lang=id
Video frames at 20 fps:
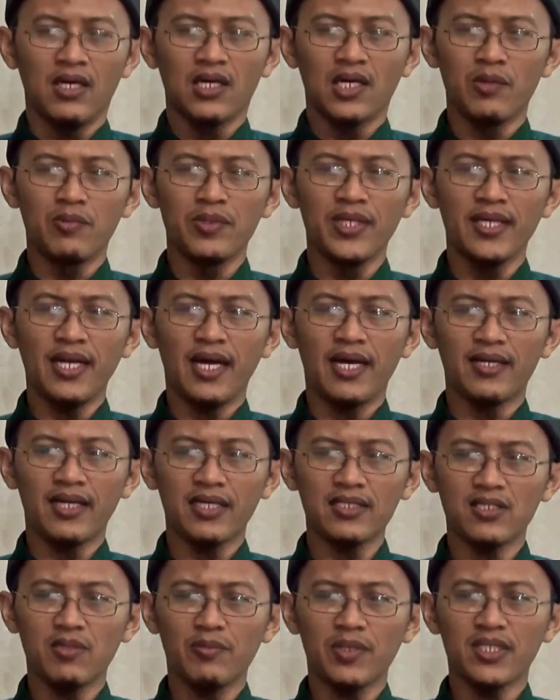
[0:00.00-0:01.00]
Kemudian
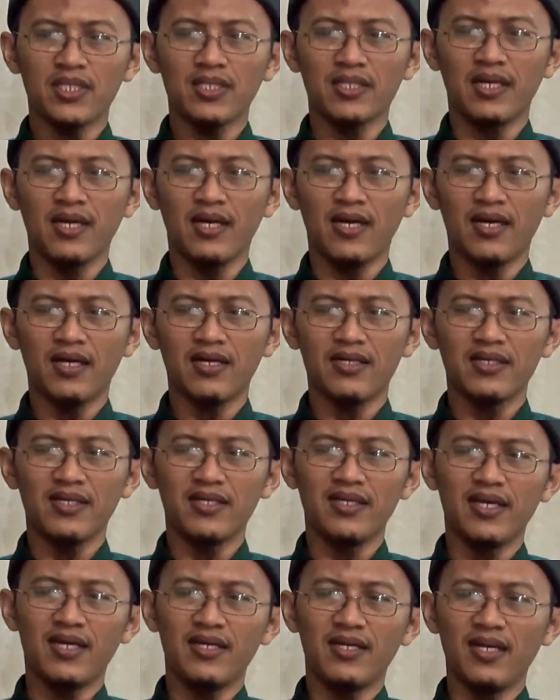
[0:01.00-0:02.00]
Anas nomor tiga,
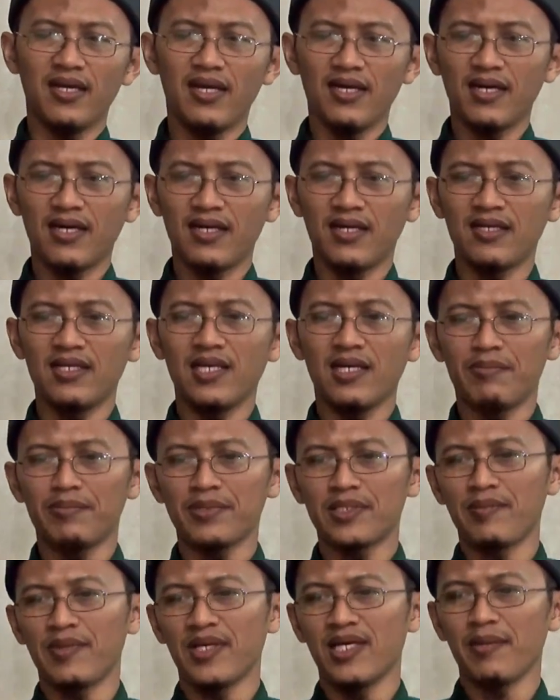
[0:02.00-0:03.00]
ini adalah karena dia
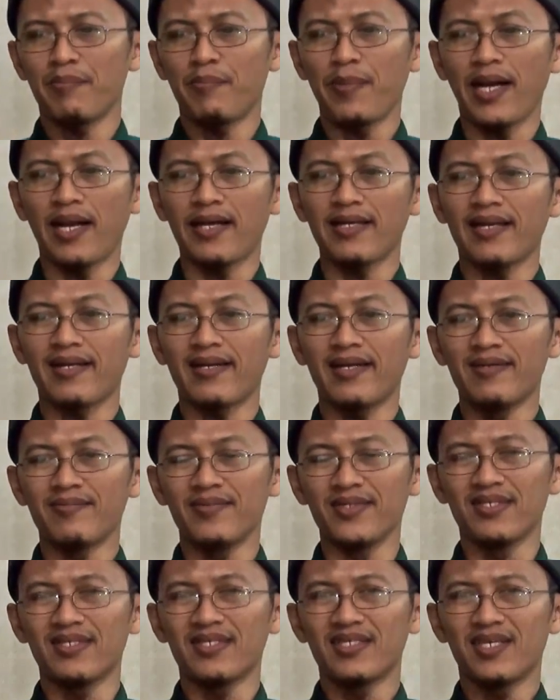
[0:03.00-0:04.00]
sebagai pelayan
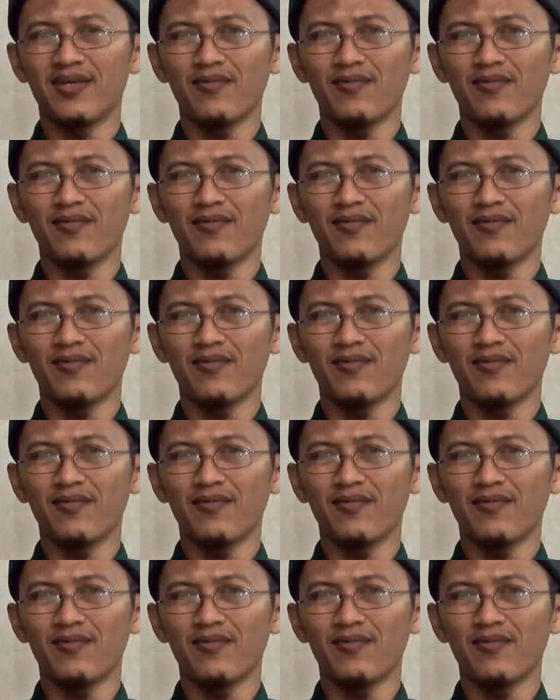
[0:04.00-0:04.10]
Nabi.